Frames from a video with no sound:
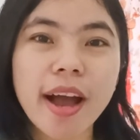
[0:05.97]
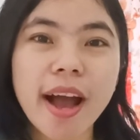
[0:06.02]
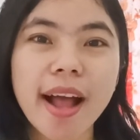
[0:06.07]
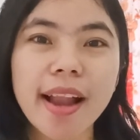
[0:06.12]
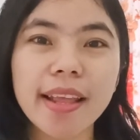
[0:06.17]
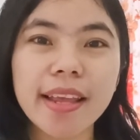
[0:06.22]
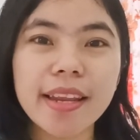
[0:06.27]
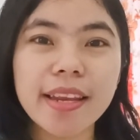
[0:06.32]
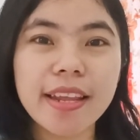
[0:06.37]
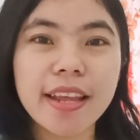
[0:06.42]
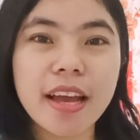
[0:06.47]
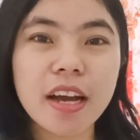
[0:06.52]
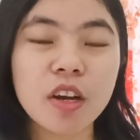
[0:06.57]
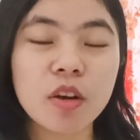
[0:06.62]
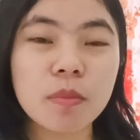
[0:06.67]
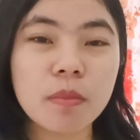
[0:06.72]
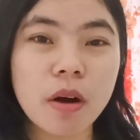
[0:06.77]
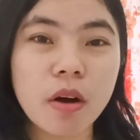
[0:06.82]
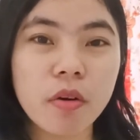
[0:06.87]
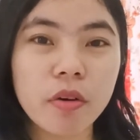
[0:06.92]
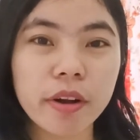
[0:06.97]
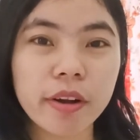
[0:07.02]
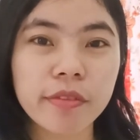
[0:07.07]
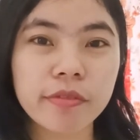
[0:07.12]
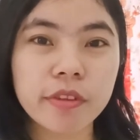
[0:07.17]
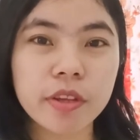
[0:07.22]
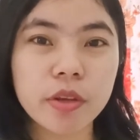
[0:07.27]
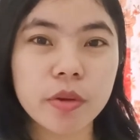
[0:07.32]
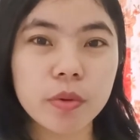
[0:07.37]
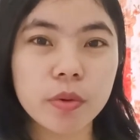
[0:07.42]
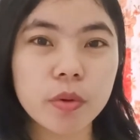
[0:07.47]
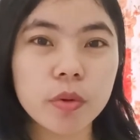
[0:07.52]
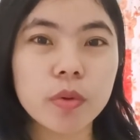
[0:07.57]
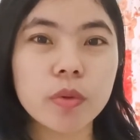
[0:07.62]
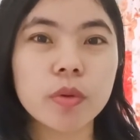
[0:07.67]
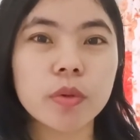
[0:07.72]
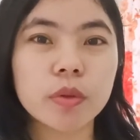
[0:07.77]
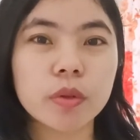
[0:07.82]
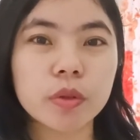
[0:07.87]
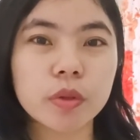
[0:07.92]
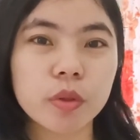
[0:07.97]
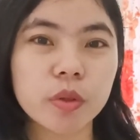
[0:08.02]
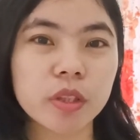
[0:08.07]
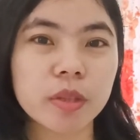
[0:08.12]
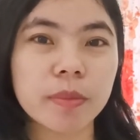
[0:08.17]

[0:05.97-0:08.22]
Kali ini aku mau review untuk